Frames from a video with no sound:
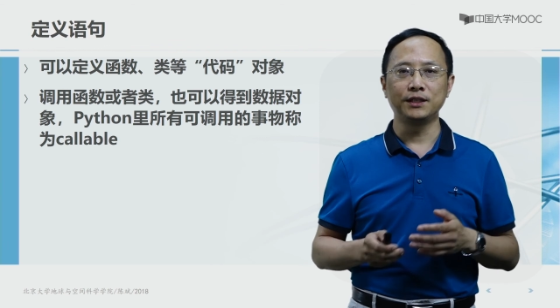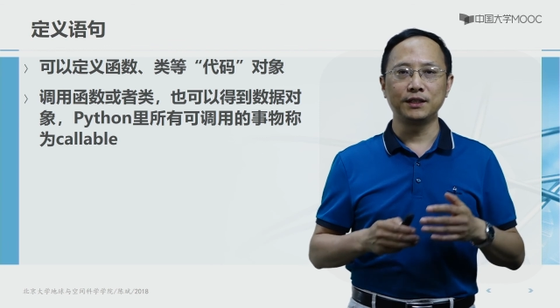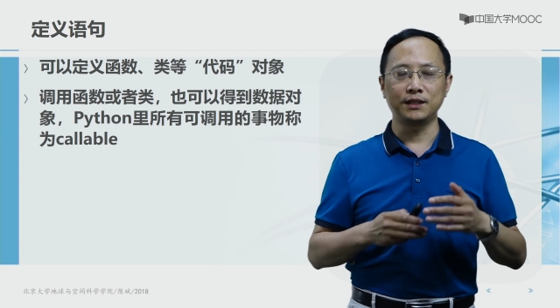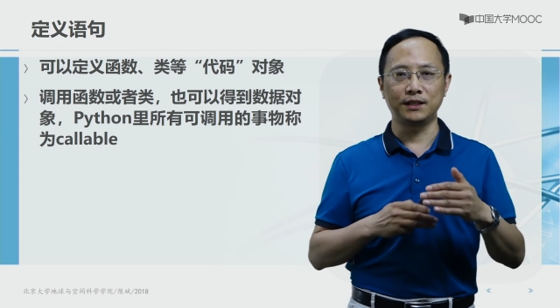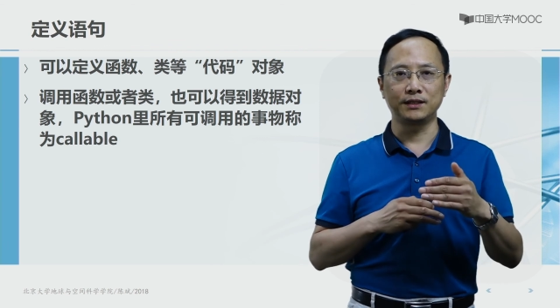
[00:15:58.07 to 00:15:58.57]

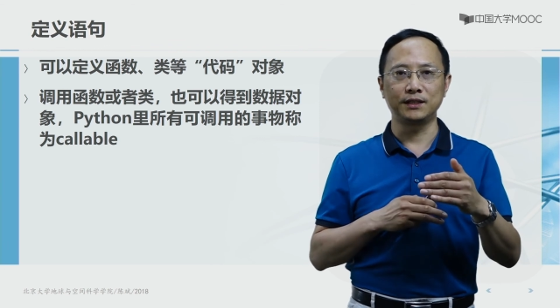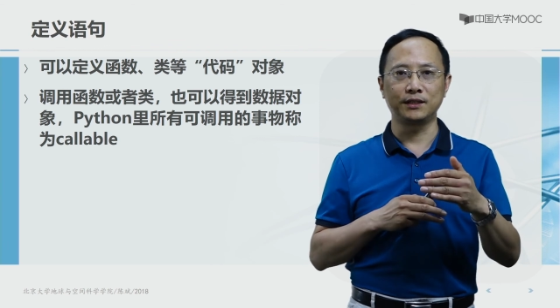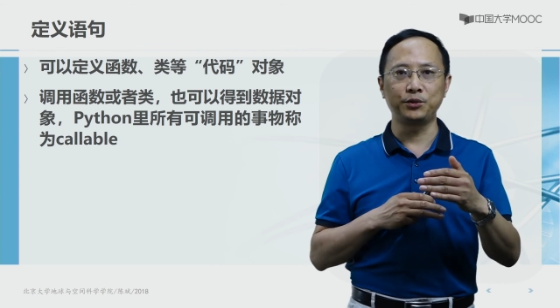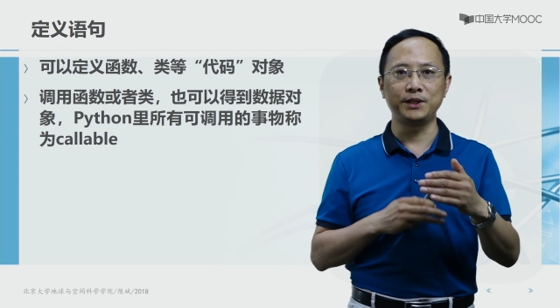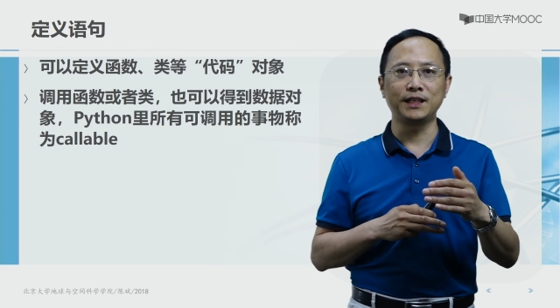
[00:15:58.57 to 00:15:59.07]
呃这个
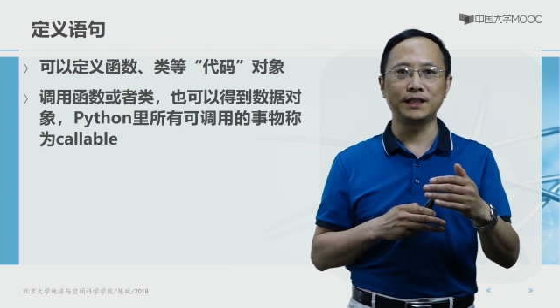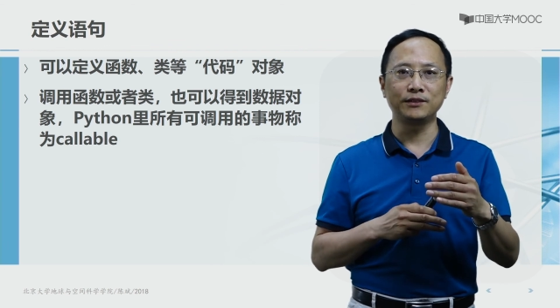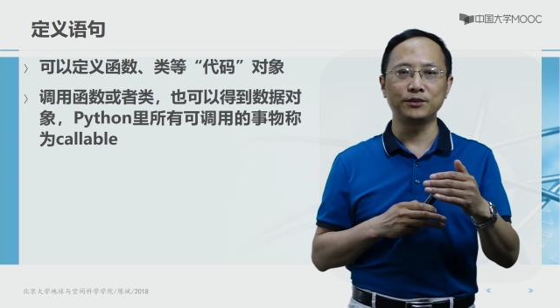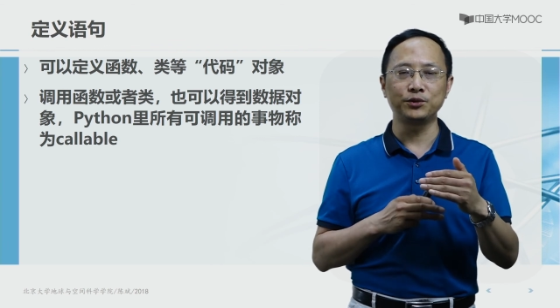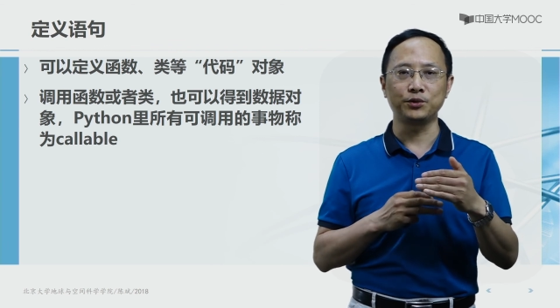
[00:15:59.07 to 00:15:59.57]
对象当
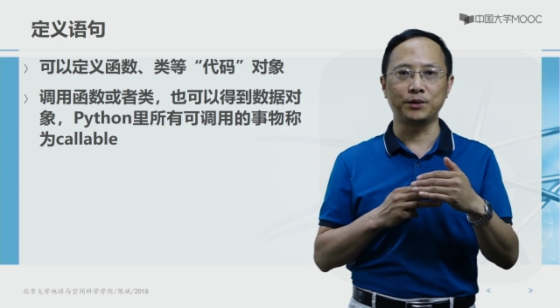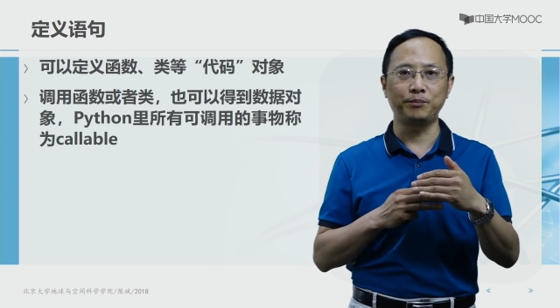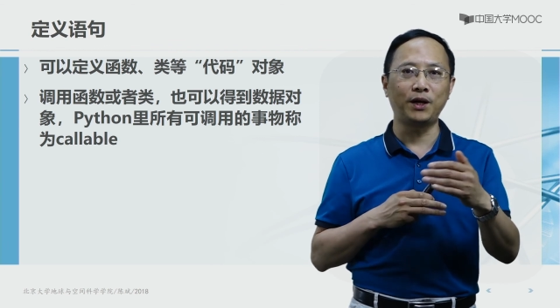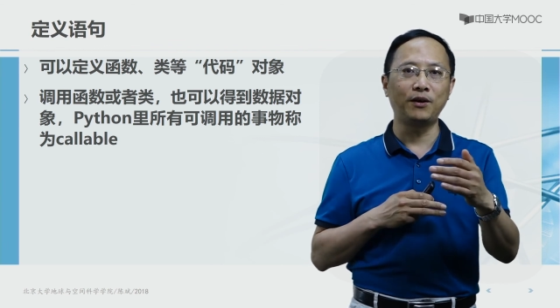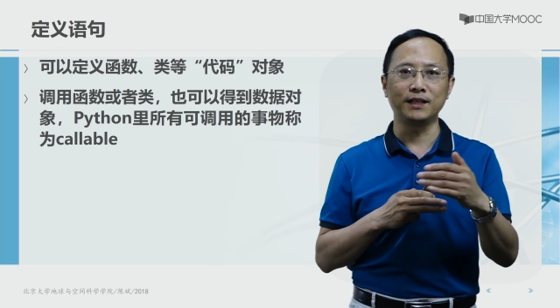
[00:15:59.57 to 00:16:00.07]
中所
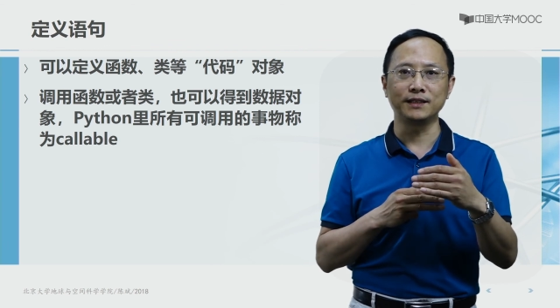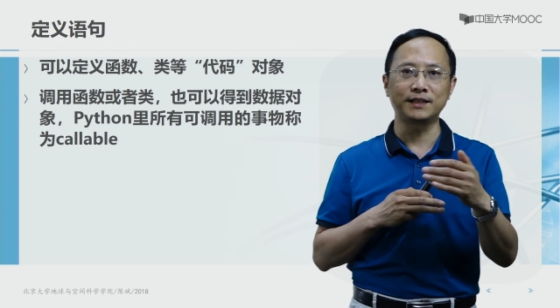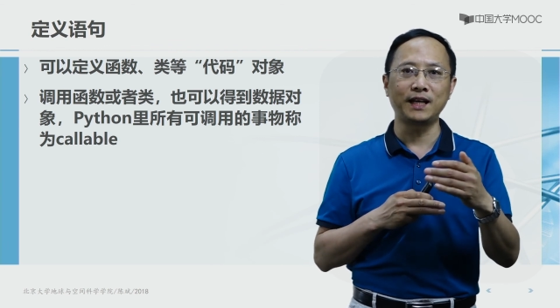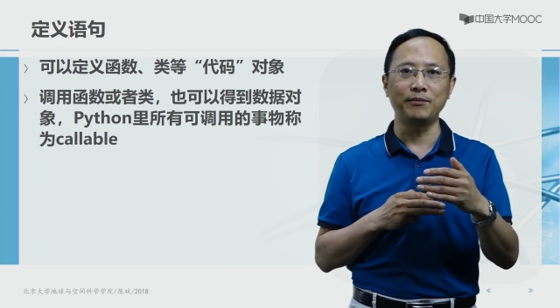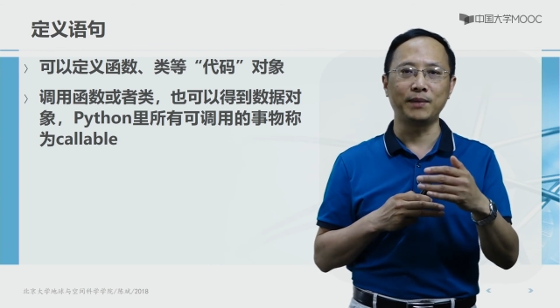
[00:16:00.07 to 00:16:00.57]
包含的
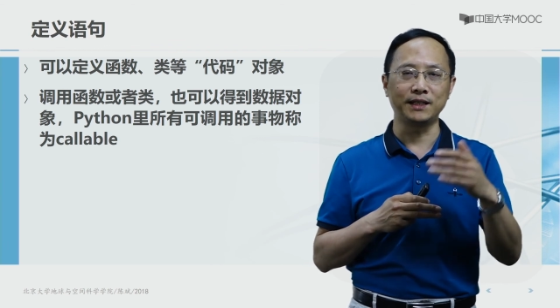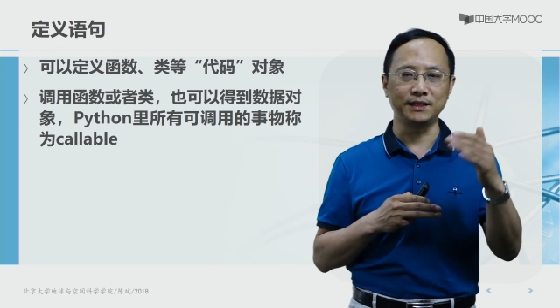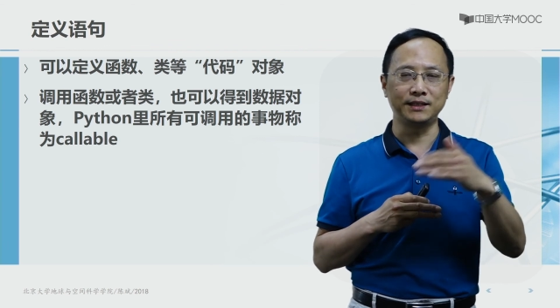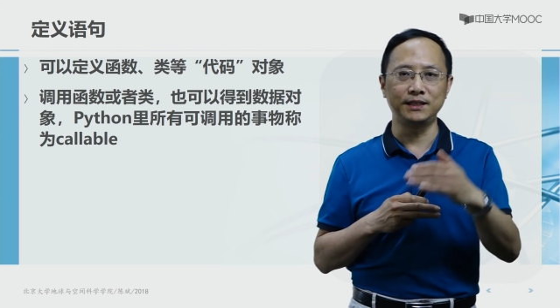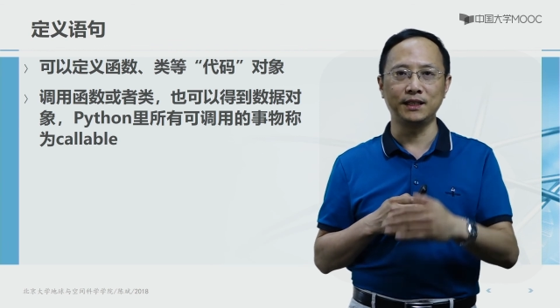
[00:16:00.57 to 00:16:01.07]
代码的一
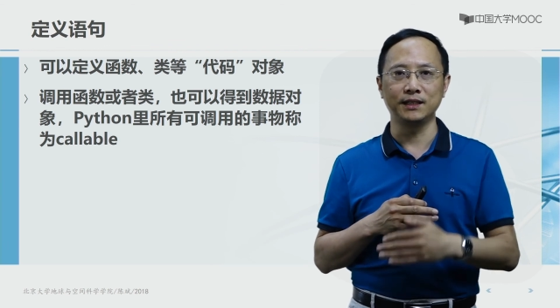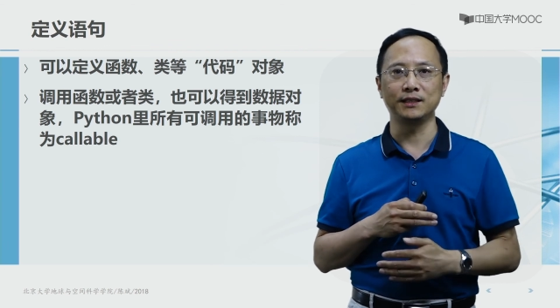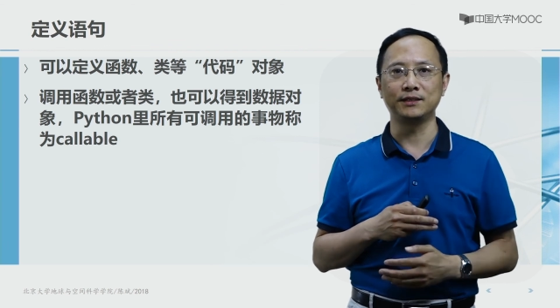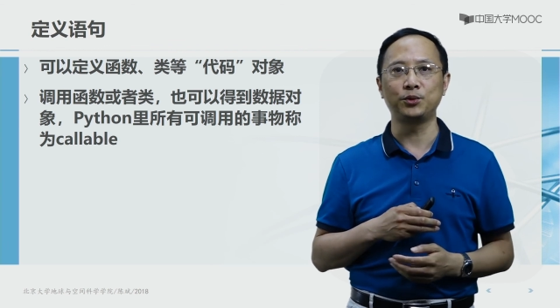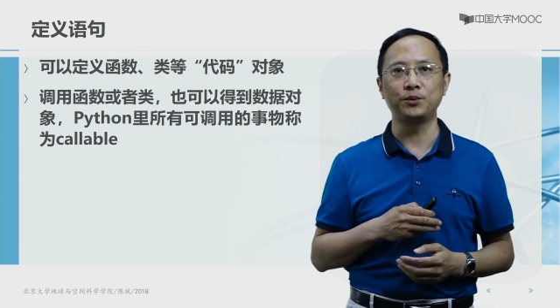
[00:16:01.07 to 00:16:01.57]
系列的
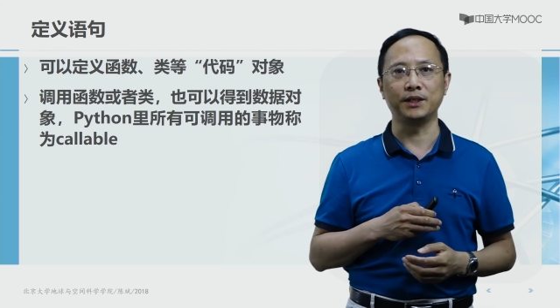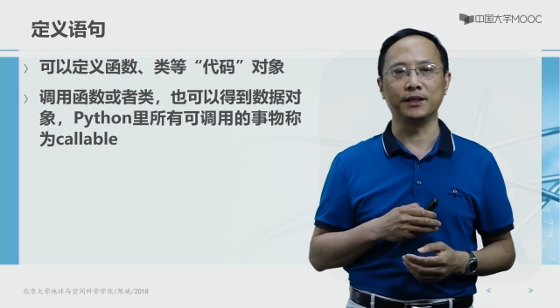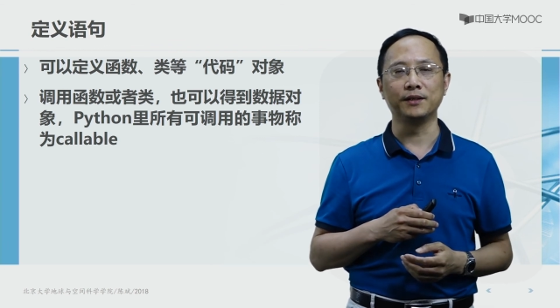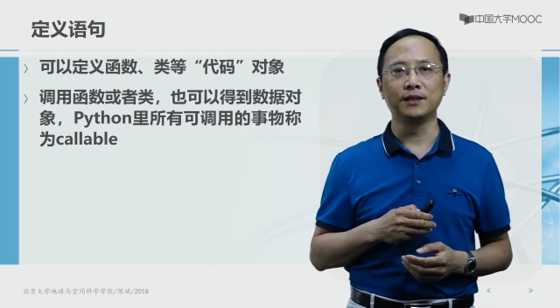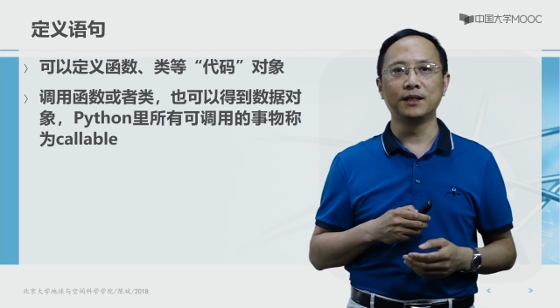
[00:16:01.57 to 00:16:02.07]
处理。
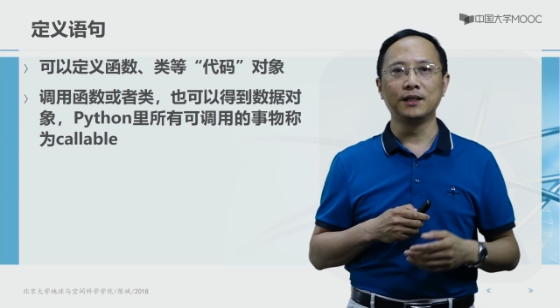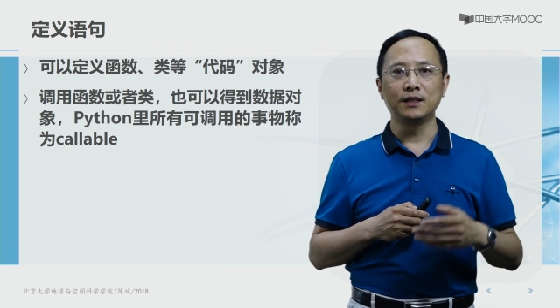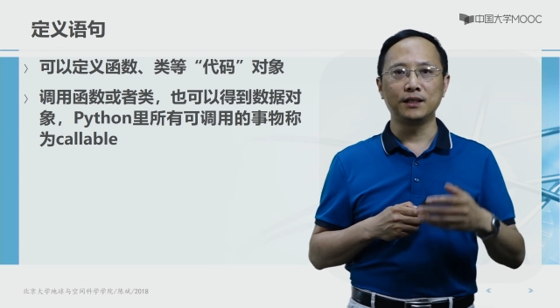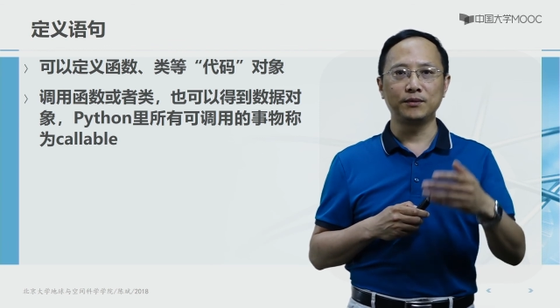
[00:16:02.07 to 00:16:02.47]
那